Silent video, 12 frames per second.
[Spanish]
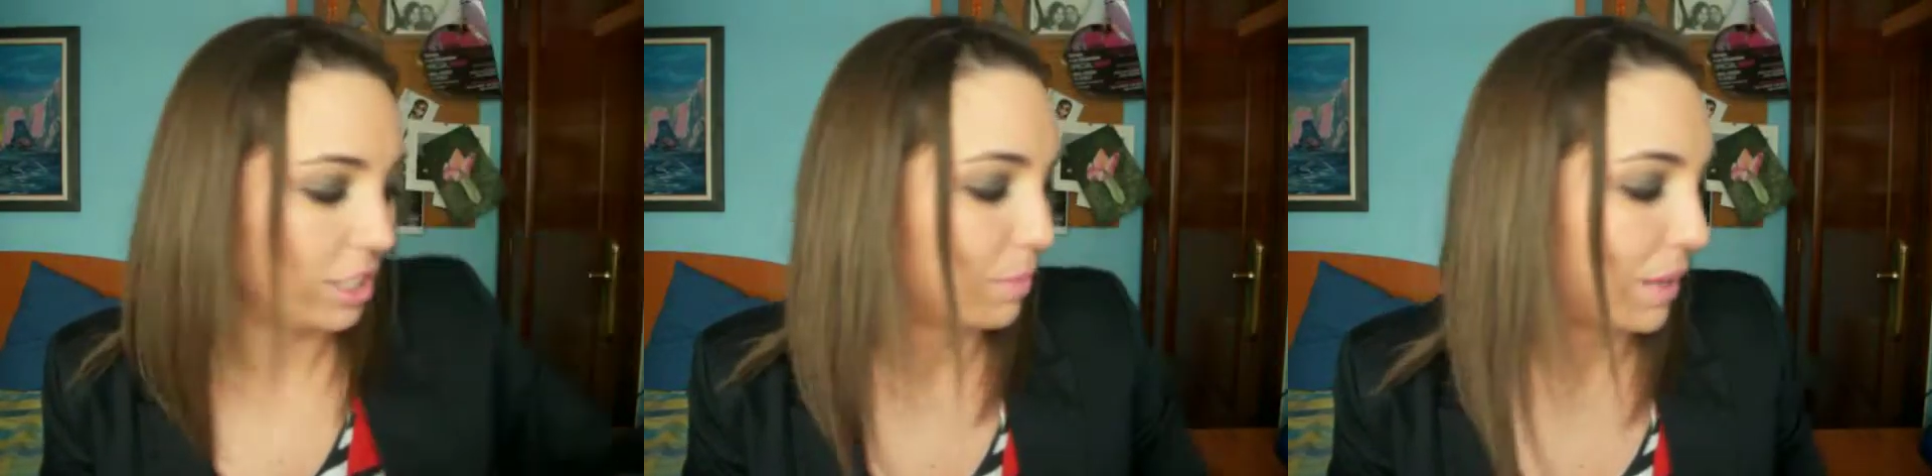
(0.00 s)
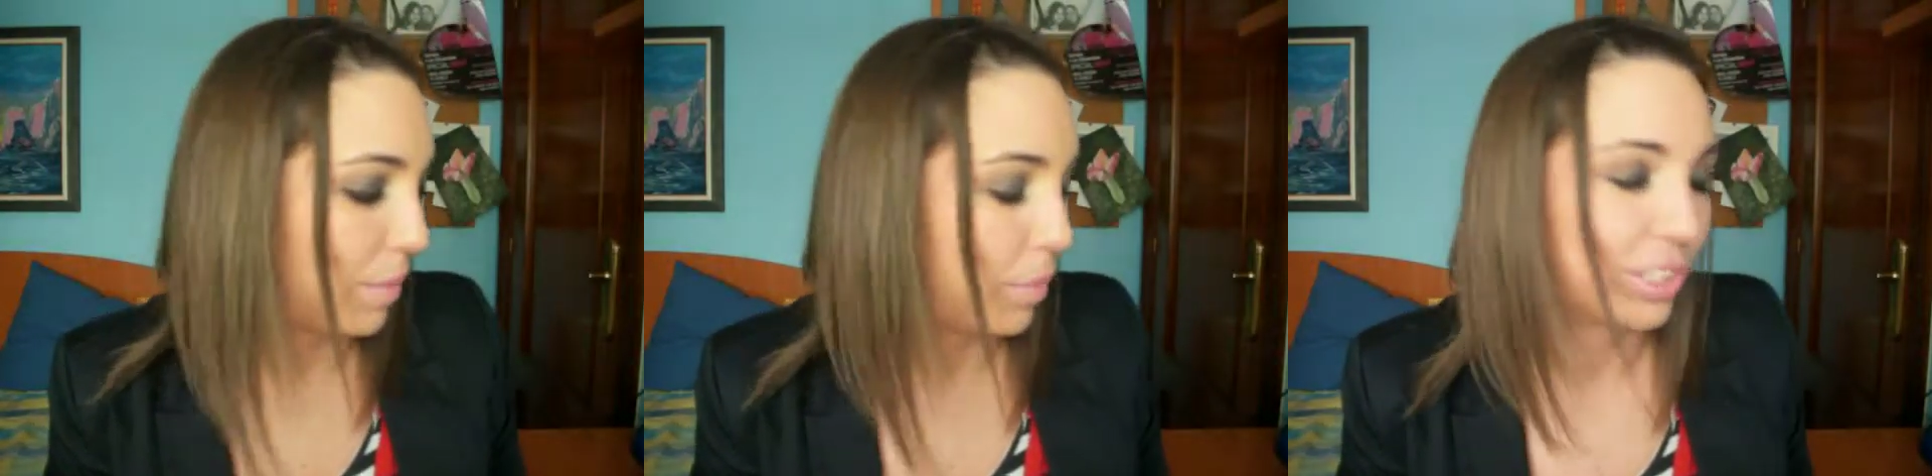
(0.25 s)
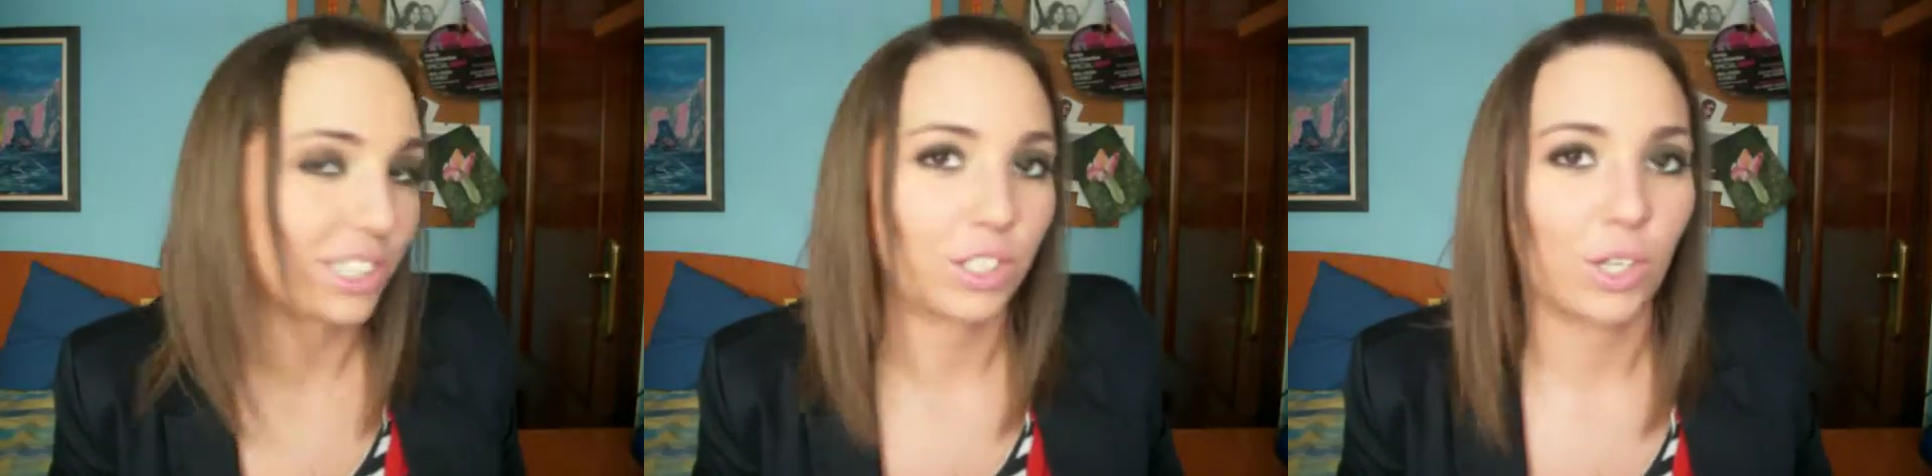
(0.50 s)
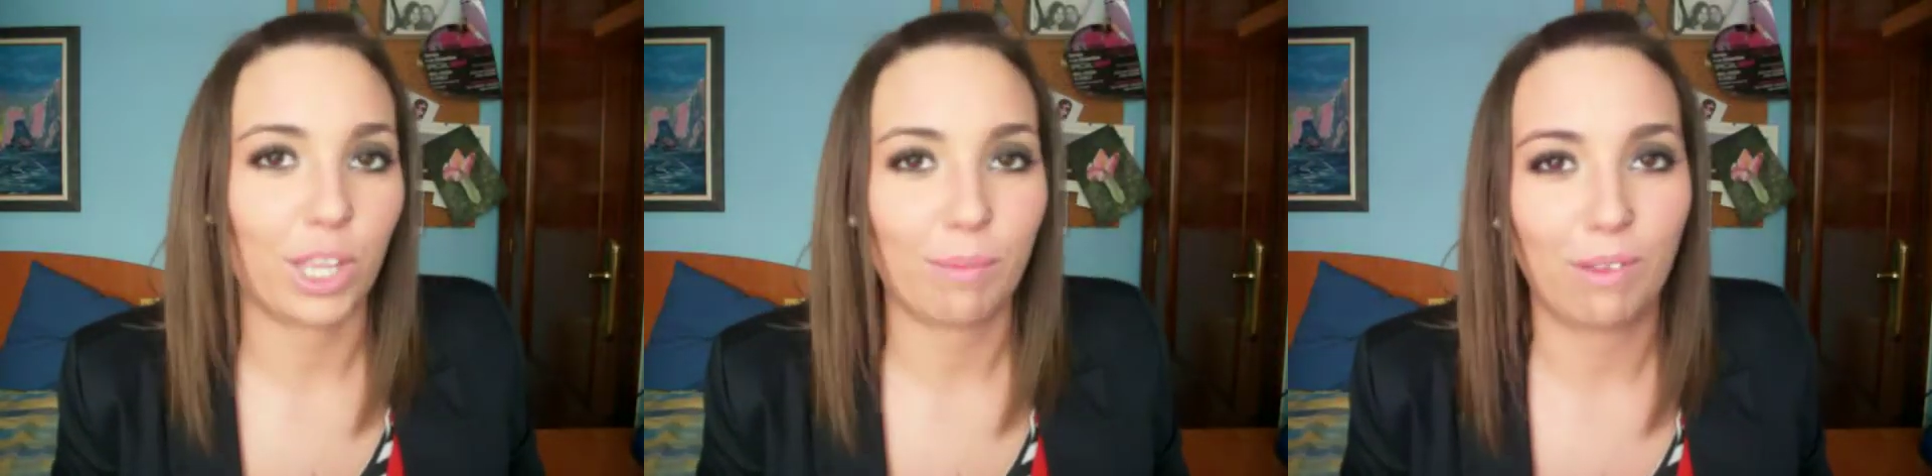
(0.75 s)
ponértelo
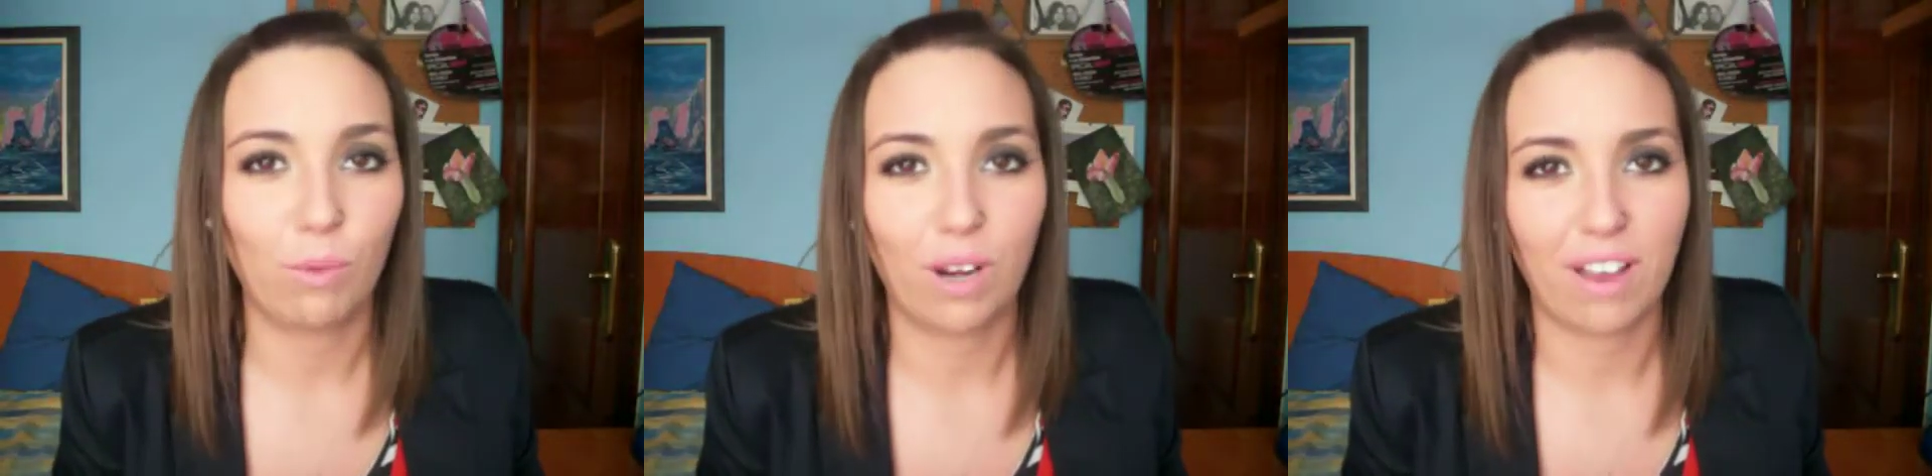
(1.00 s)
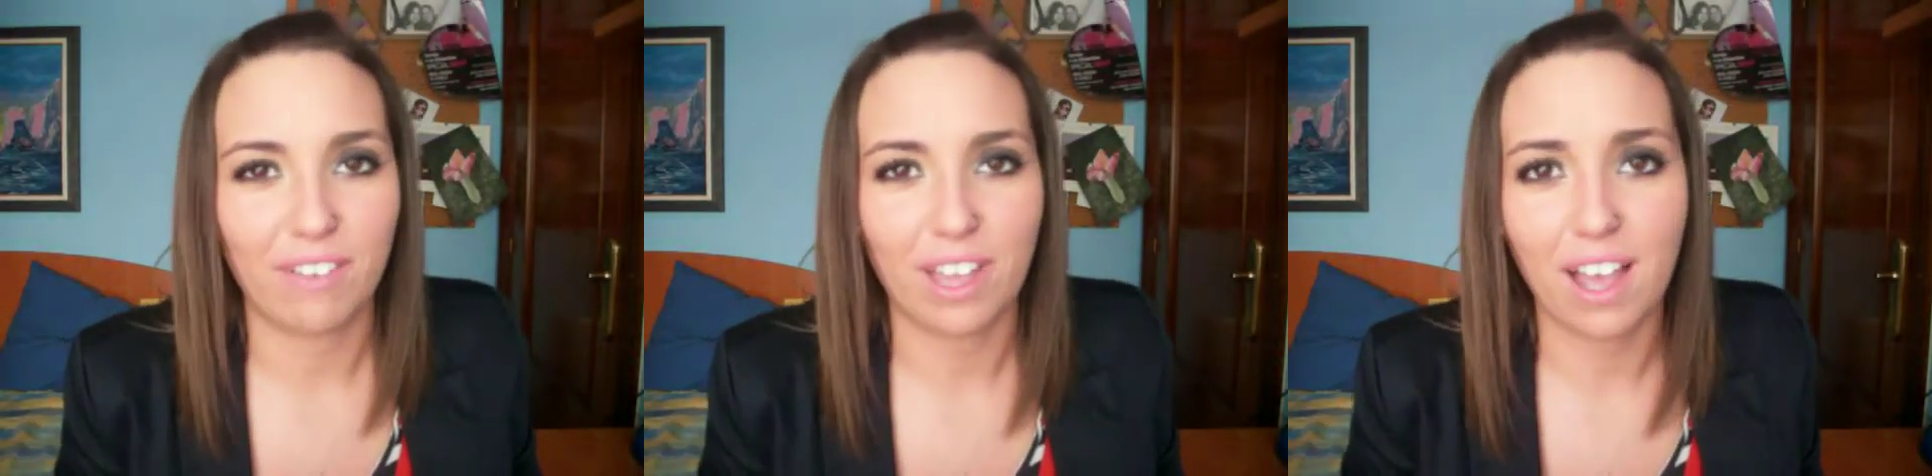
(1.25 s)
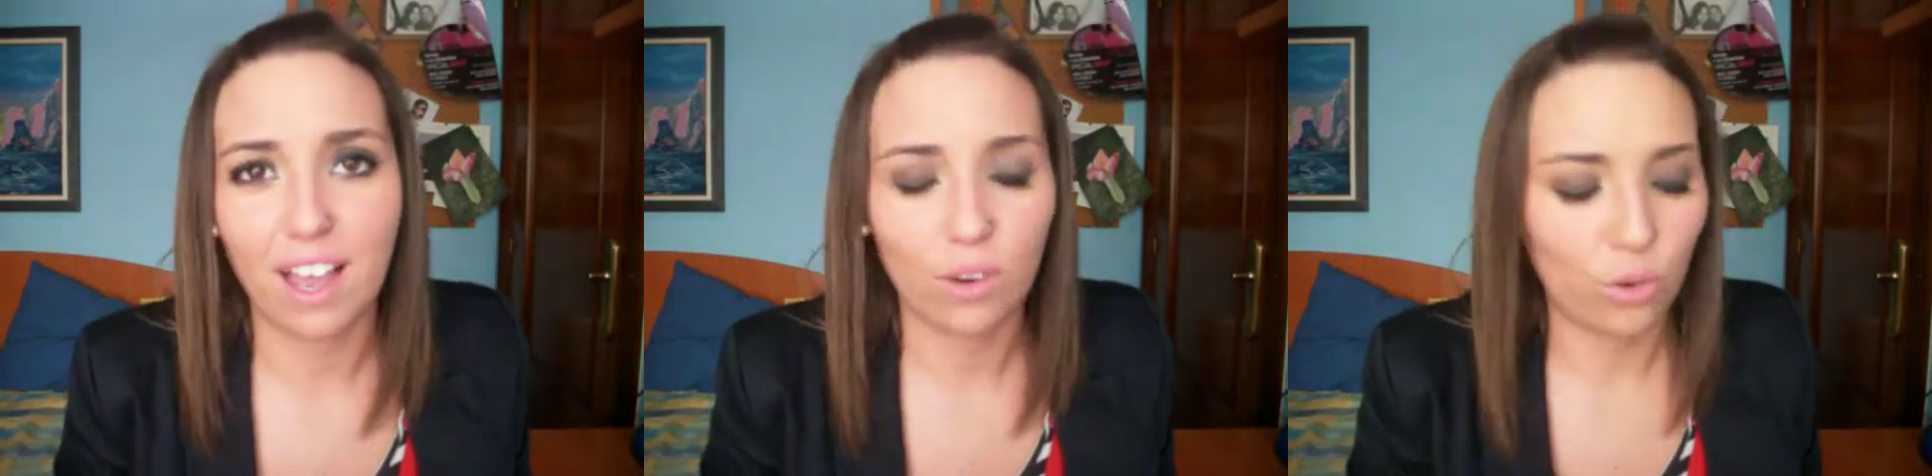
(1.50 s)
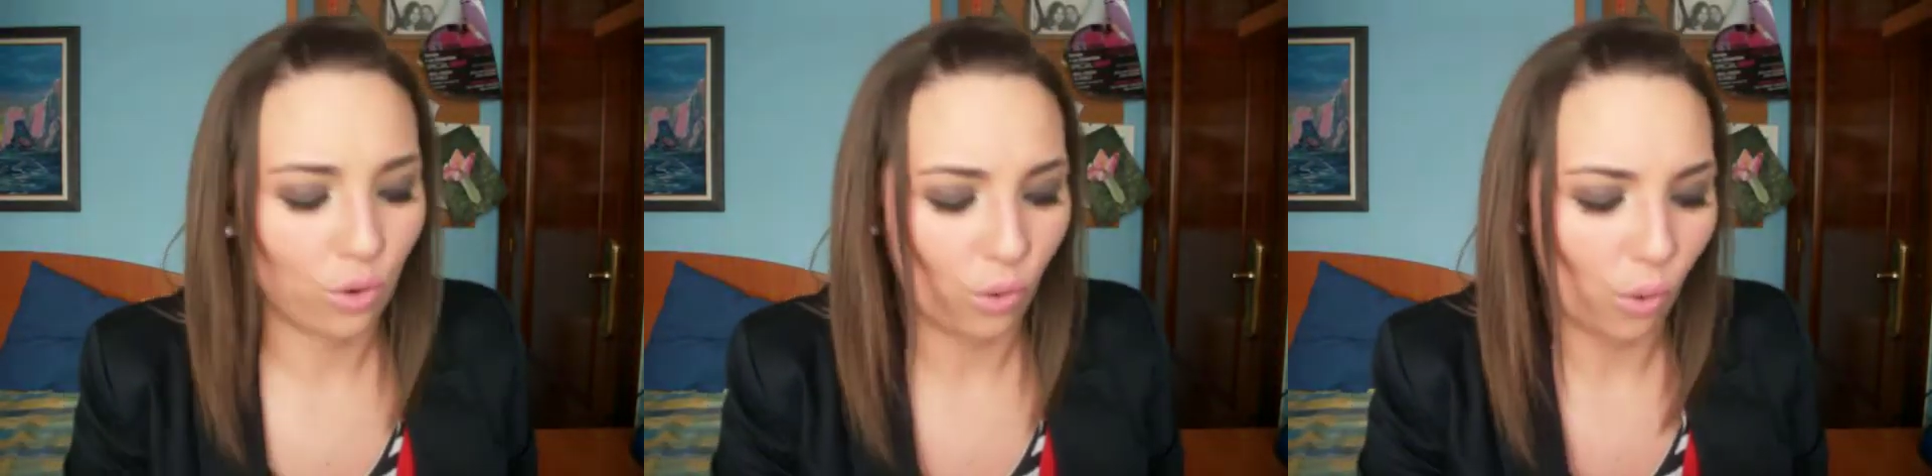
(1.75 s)
encima de un labial
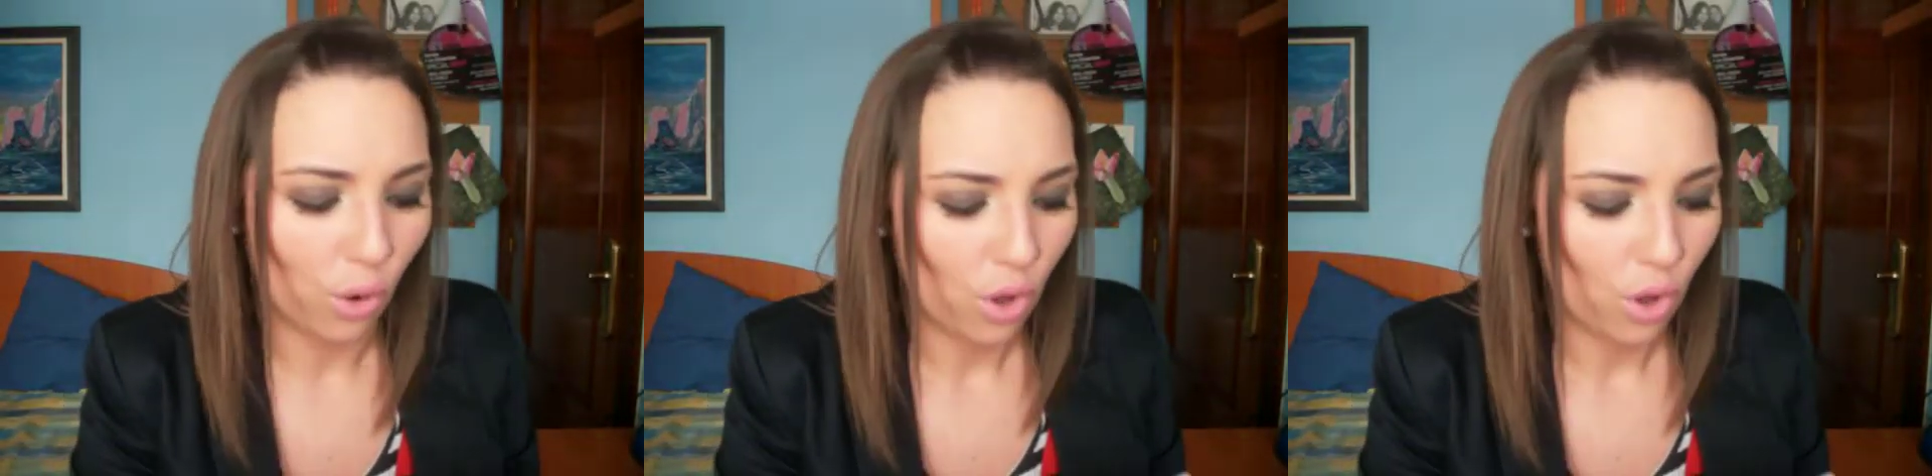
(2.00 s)
o,